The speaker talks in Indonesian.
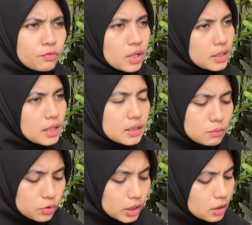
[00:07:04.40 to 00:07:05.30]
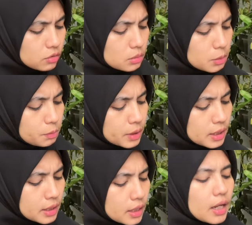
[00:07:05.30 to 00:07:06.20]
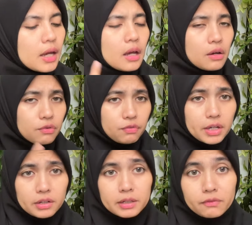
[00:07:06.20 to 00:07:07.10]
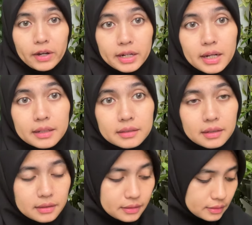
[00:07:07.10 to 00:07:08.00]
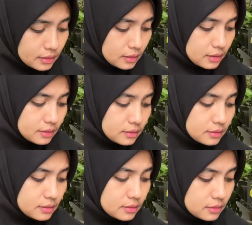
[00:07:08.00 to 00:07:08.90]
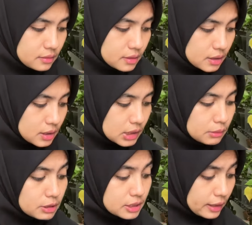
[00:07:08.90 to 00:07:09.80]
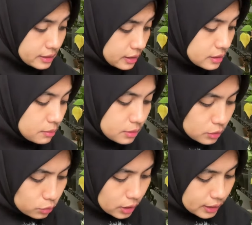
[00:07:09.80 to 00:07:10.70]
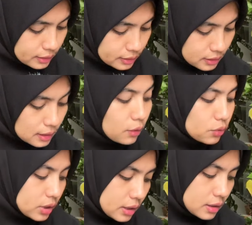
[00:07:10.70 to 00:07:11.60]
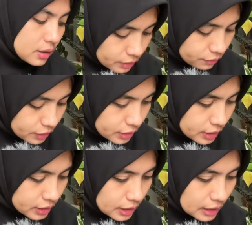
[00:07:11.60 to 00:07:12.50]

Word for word: varigata mungkin aku lebih pilih violin varigata kali ya karena lebih seksi aja bentukannya daunnya Philodendron